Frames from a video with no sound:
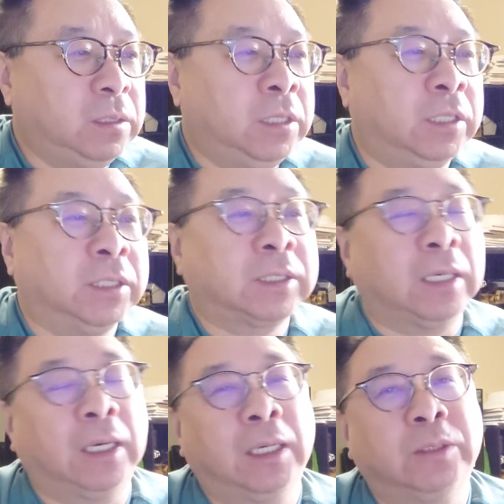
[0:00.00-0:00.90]
那
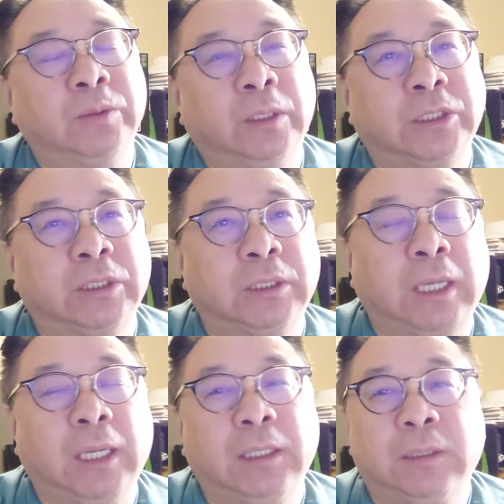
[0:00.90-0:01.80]
当然了，如果是
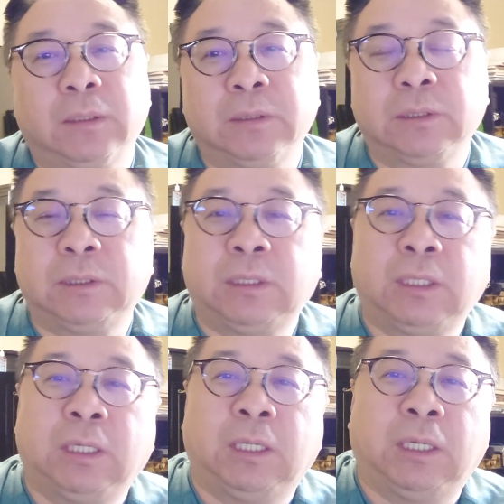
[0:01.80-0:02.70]
开一个投资，
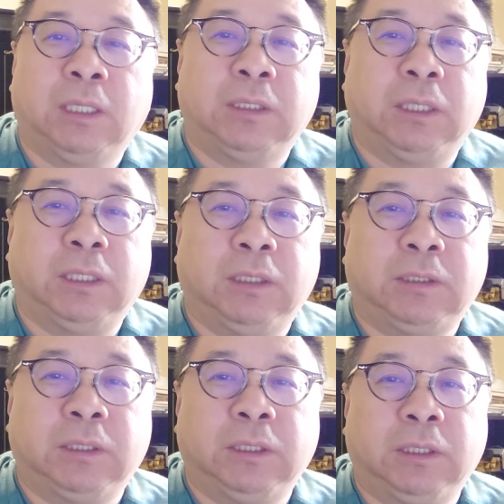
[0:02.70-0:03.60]
呃，
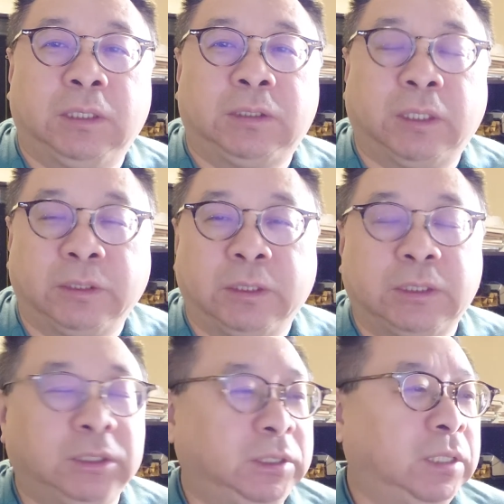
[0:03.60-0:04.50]
这个小型的
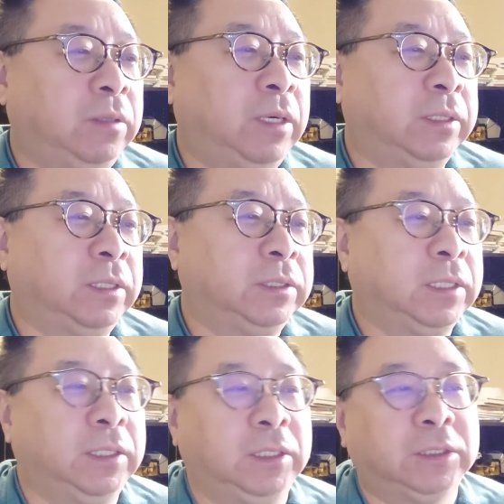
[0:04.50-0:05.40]
企业的话呢，你
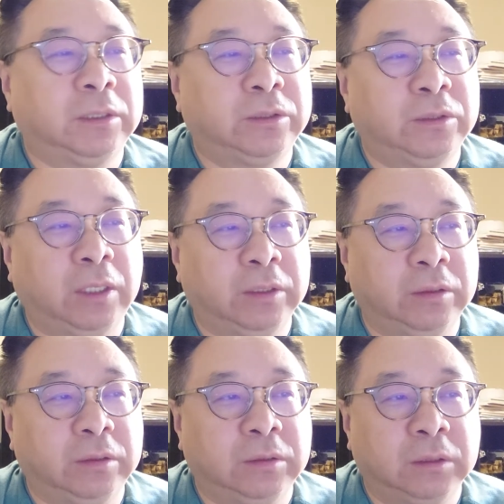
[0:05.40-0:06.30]
肯定是需要
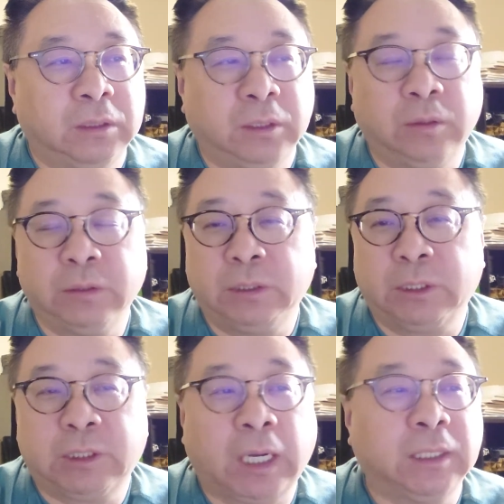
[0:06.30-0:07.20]
有提供你的
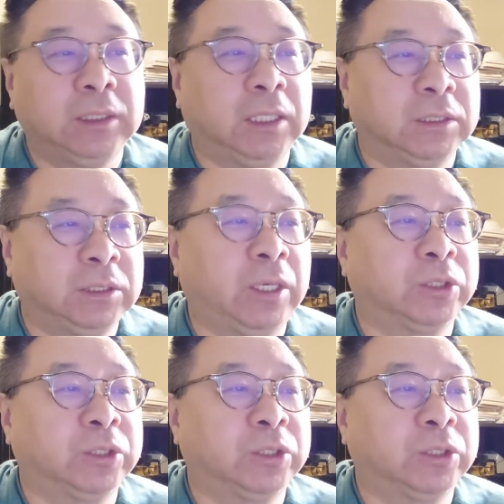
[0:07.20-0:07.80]
商业计